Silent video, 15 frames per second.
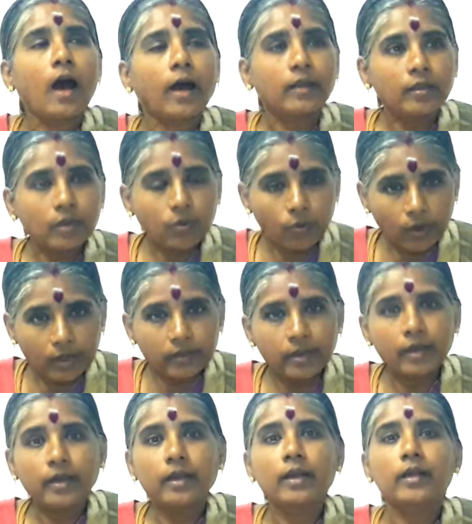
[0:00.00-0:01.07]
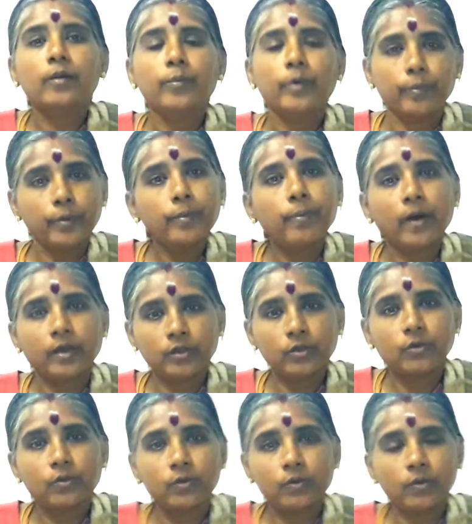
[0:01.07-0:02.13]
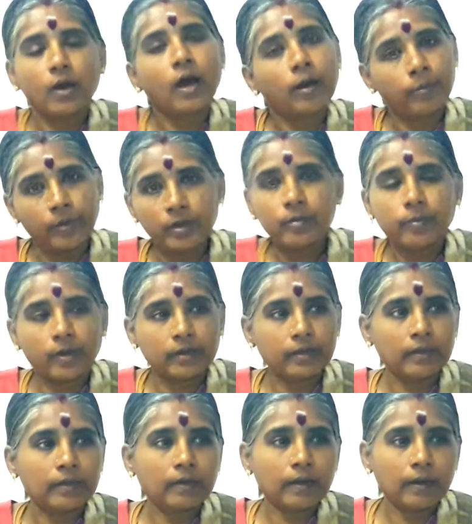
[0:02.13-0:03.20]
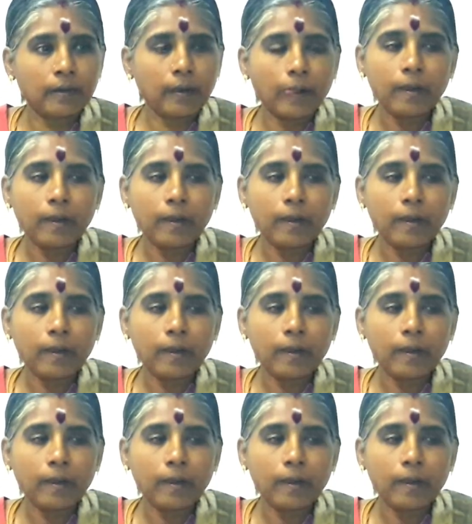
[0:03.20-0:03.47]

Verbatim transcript: அந்த குழந்தைங்கள நம்ம எப்படி பார்த்துக்கணும் அப்படின்னு பார்த்தீங்கன்னா